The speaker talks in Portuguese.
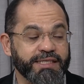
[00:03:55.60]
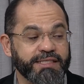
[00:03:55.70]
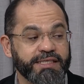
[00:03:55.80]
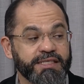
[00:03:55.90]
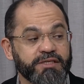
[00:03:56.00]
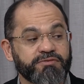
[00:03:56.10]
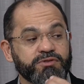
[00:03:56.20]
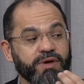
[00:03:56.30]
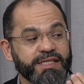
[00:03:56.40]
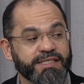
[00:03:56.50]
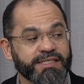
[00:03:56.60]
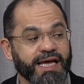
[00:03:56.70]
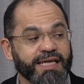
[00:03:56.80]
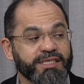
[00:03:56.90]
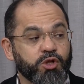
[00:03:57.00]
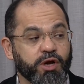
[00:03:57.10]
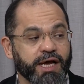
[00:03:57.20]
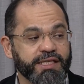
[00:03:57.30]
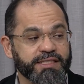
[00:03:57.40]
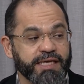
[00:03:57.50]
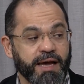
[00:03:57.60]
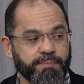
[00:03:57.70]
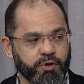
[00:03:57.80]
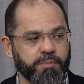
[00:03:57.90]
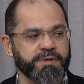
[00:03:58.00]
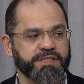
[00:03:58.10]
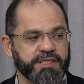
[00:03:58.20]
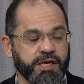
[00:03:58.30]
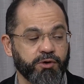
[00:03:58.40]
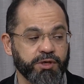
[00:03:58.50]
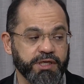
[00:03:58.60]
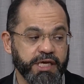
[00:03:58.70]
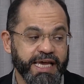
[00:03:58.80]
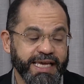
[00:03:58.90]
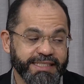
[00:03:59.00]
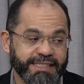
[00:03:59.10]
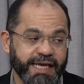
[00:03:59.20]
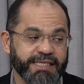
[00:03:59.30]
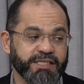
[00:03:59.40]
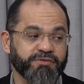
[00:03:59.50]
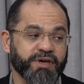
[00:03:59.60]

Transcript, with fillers: de individualizar, de localizar a própria tireoide. Se ela estiver